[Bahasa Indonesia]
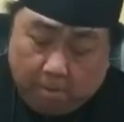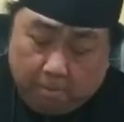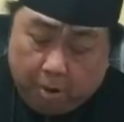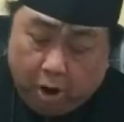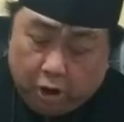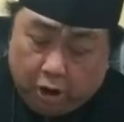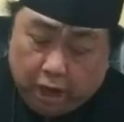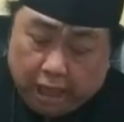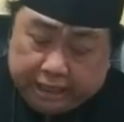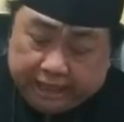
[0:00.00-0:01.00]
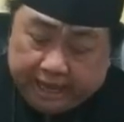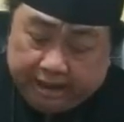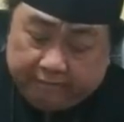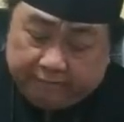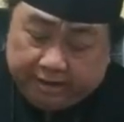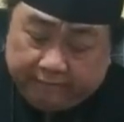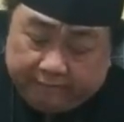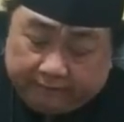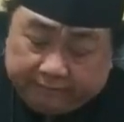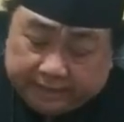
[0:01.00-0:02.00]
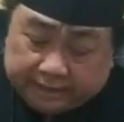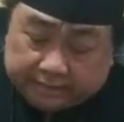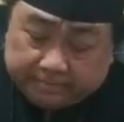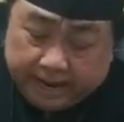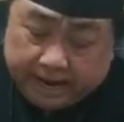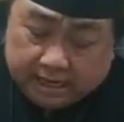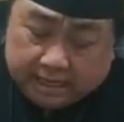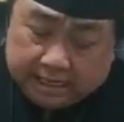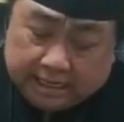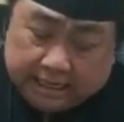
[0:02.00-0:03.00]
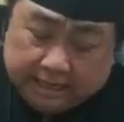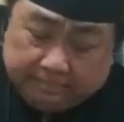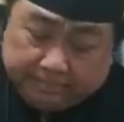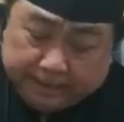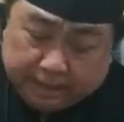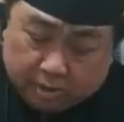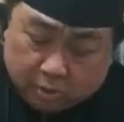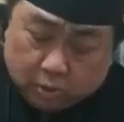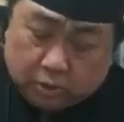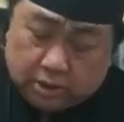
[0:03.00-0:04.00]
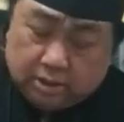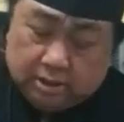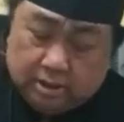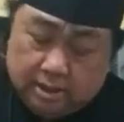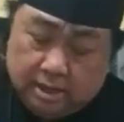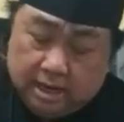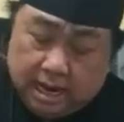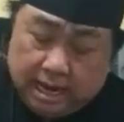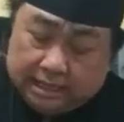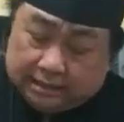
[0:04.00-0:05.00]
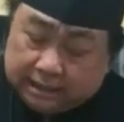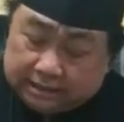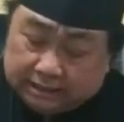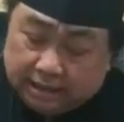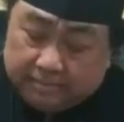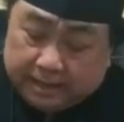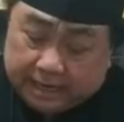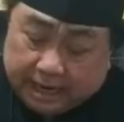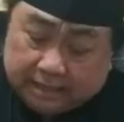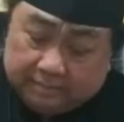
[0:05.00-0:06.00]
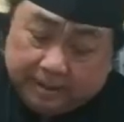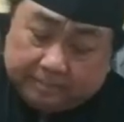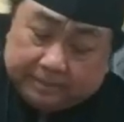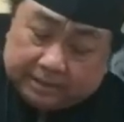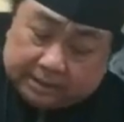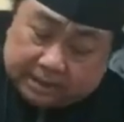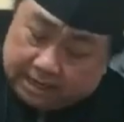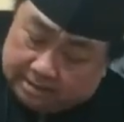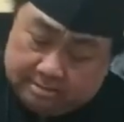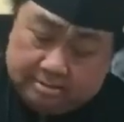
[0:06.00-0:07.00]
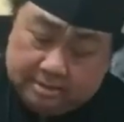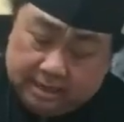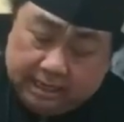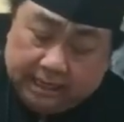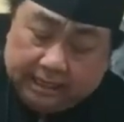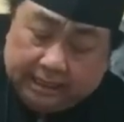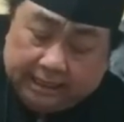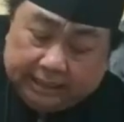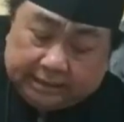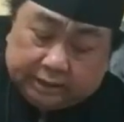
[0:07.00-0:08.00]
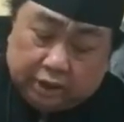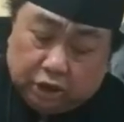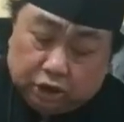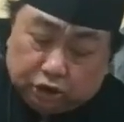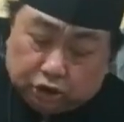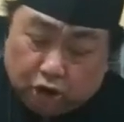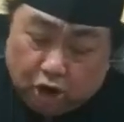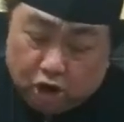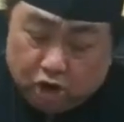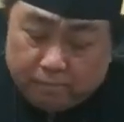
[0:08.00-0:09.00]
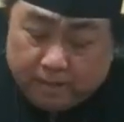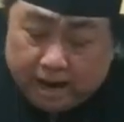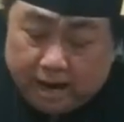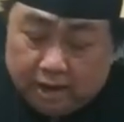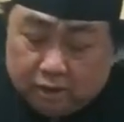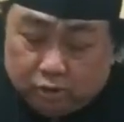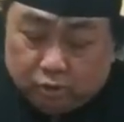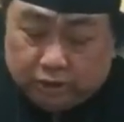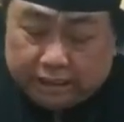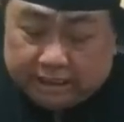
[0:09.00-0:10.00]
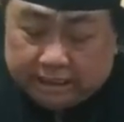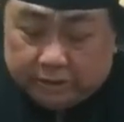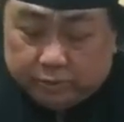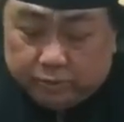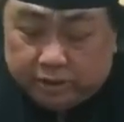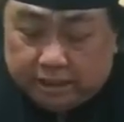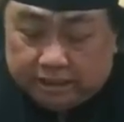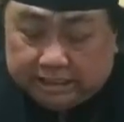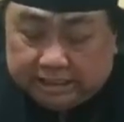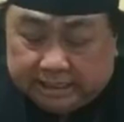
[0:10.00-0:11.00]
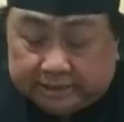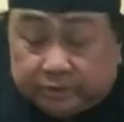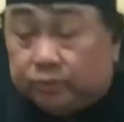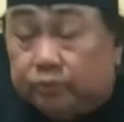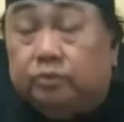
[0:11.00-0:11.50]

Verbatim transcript: Monon the, the baptismeni ipirhun, hanya saja mereka dibaptiskan, is toonoma to kiryu Yesu.